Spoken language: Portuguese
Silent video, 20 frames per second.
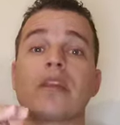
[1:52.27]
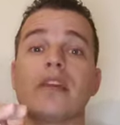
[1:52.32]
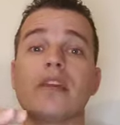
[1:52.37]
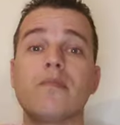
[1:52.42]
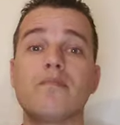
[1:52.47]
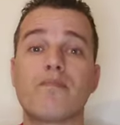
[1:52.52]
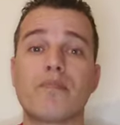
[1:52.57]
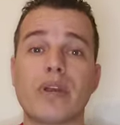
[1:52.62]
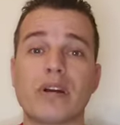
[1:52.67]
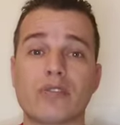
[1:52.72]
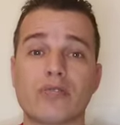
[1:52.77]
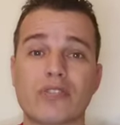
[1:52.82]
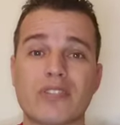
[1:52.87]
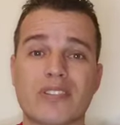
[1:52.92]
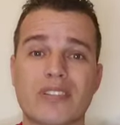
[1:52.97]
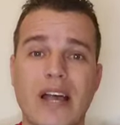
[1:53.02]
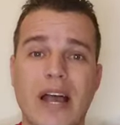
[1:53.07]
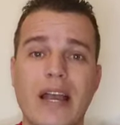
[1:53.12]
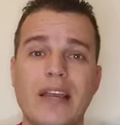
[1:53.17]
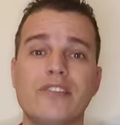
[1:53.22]
E pelo
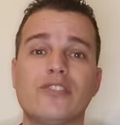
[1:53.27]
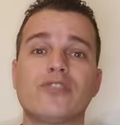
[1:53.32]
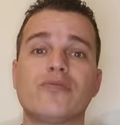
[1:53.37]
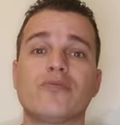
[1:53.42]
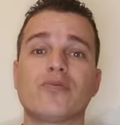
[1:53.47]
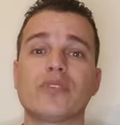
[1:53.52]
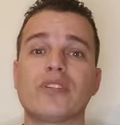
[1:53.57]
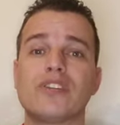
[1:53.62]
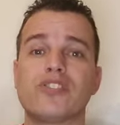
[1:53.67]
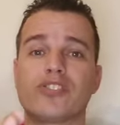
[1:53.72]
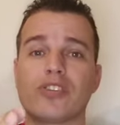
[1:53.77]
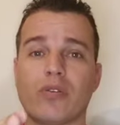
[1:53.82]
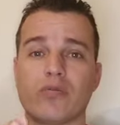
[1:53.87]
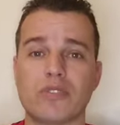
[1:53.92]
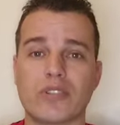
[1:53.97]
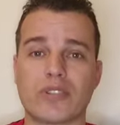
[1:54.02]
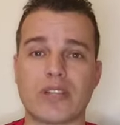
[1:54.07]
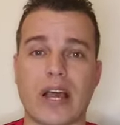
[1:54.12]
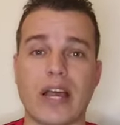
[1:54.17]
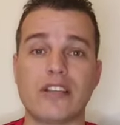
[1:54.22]
site, vou deixar o
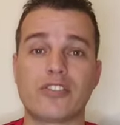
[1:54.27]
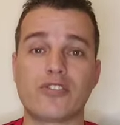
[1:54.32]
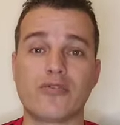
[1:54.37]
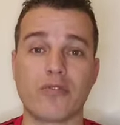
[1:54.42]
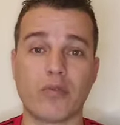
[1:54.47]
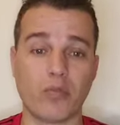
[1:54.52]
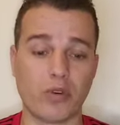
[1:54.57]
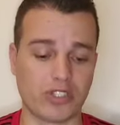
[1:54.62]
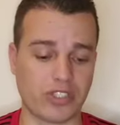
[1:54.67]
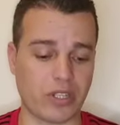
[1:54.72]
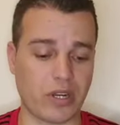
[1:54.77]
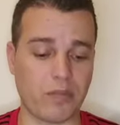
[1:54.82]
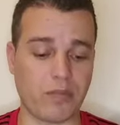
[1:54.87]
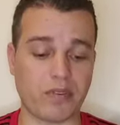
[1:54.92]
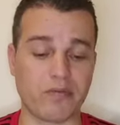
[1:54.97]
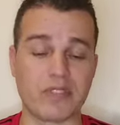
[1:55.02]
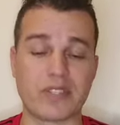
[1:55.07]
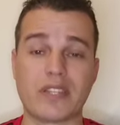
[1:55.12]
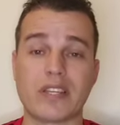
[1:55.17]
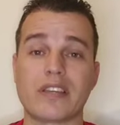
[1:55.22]
site, vou mostrar para
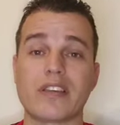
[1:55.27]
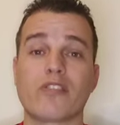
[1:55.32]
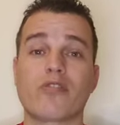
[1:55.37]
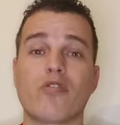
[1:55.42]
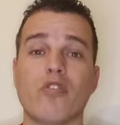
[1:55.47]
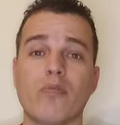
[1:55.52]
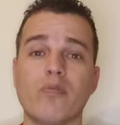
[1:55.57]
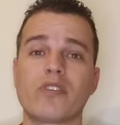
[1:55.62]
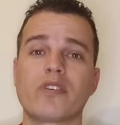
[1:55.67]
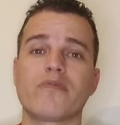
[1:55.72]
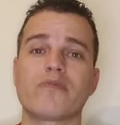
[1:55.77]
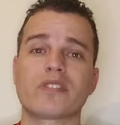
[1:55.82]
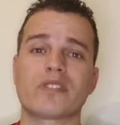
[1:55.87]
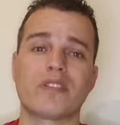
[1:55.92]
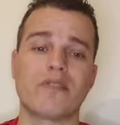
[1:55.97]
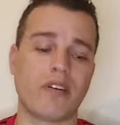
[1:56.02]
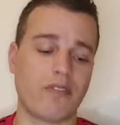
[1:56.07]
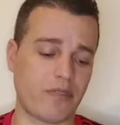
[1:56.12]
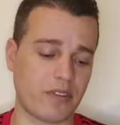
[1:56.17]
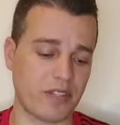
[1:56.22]
você aqui como que
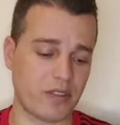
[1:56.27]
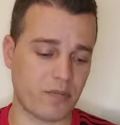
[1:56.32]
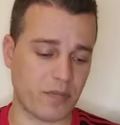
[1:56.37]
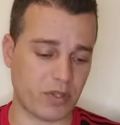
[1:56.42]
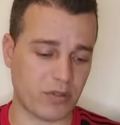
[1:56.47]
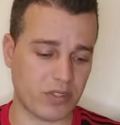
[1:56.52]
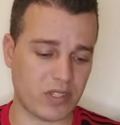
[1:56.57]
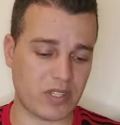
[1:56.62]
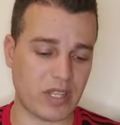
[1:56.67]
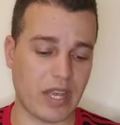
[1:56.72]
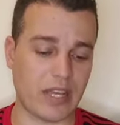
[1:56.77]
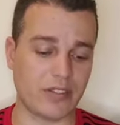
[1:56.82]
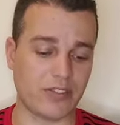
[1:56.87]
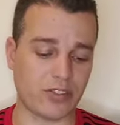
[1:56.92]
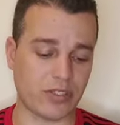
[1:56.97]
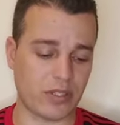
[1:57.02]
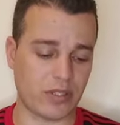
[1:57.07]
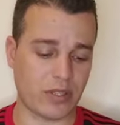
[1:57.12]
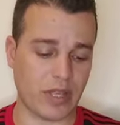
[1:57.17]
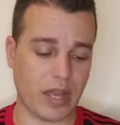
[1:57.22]
você vai fazer pelo
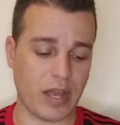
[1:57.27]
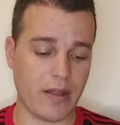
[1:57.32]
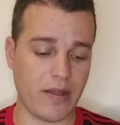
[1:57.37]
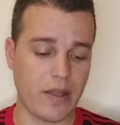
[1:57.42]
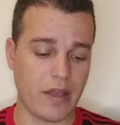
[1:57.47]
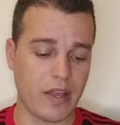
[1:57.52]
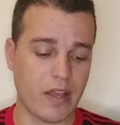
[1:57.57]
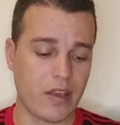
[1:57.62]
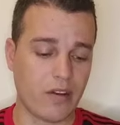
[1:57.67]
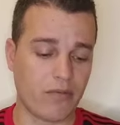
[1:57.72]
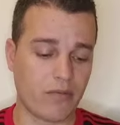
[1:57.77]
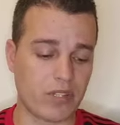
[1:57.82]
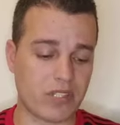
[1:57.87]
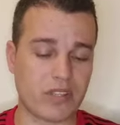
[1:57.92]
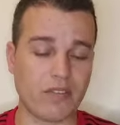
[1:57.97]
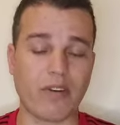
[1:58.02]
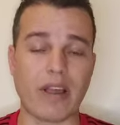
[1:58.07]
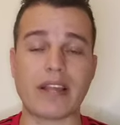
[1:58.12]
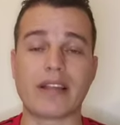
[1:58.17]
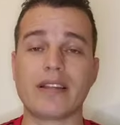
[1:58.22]
site, tá?
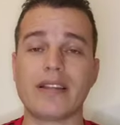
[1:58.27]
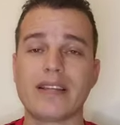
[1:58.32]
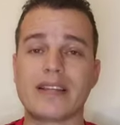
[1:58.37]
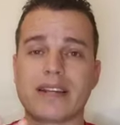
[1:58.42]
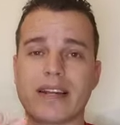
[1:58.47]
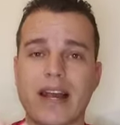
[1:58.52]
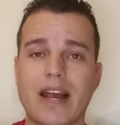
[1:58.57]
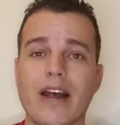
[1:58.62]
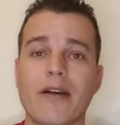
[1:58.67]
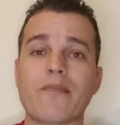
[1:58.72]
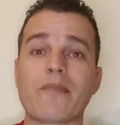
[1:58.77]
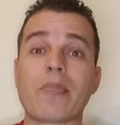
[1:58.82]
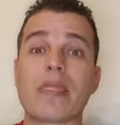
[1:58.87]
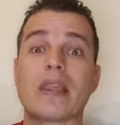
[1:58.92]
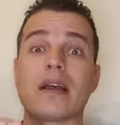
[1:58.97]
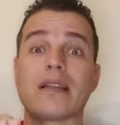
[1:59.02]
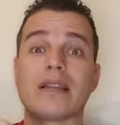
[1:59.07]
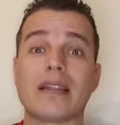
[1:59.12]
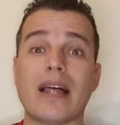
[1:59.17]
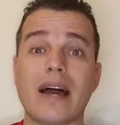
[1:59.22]
Você vai clicar
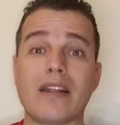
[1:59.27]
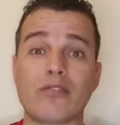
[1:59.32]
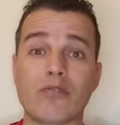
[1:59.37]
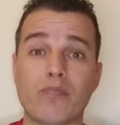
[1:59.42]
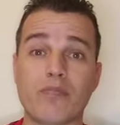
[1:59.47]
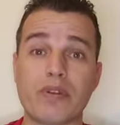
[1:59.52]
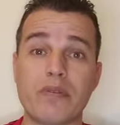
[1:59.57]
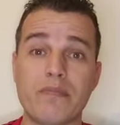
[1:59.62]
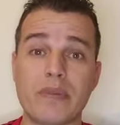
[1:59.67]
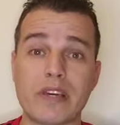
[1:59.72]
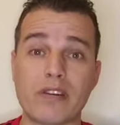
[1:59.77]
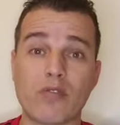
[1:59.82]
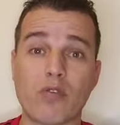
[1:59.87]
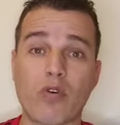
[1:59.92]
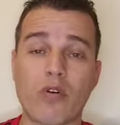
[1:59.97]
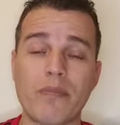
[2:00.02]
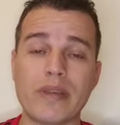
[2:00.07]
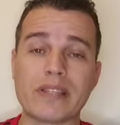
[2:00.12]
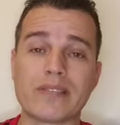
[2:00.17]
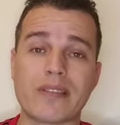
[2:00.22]
lá no primeiro
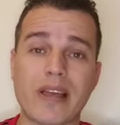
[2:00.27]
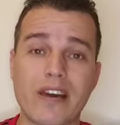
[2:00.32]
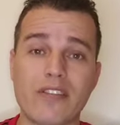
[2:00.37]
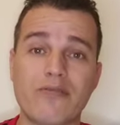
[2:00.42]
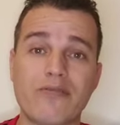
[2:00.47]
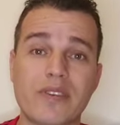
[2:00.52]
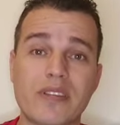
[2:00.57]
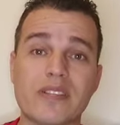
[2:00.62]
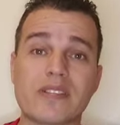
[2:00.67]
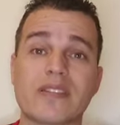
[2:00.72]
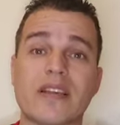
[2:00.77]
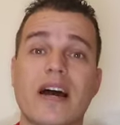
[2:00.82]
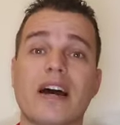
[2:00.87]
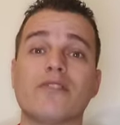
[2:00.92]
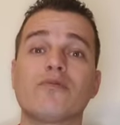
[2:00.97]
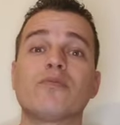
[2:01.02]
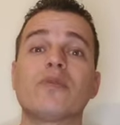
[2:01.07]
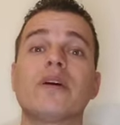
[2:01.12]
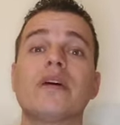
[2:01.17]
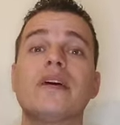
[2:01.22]
comentário
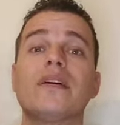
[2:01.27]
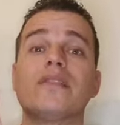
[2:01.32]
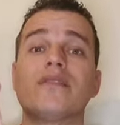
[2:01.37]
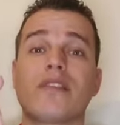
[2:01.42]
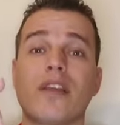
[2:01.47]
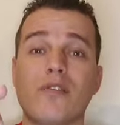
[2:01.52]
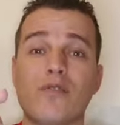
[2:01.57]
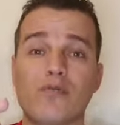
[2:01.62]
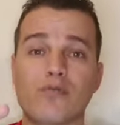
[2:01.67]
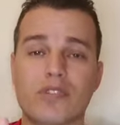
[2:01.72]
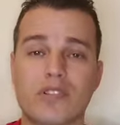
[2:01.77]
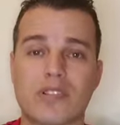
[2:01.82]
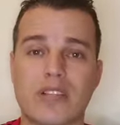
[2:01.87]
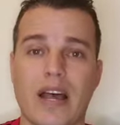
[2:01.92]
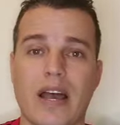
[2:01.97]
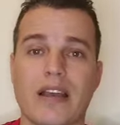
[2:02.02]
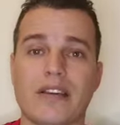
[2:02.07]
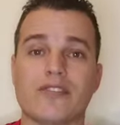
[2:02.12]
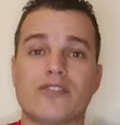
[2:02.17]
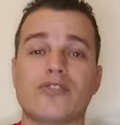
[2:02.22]
fixado, tem um
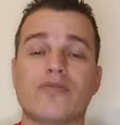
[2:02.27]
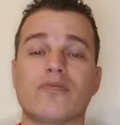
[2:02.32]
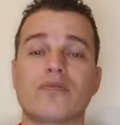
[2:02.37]
site.